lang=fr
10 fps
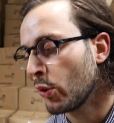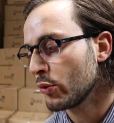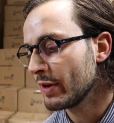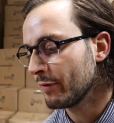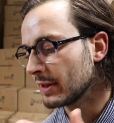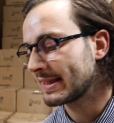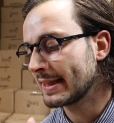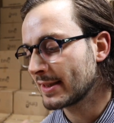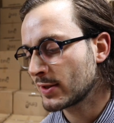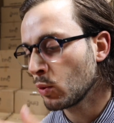Pour lui, enfin,
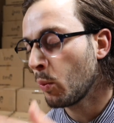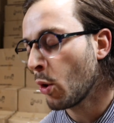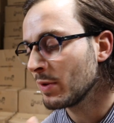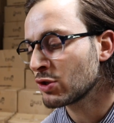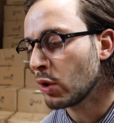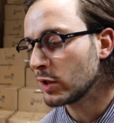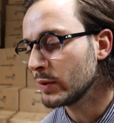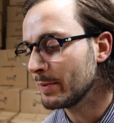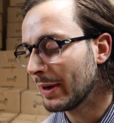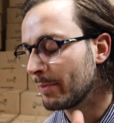c'était son premier jour à lui,
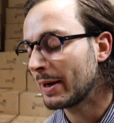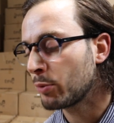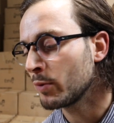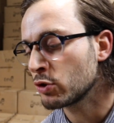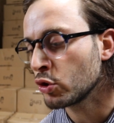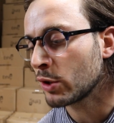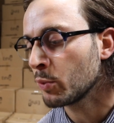pas le premier jour de la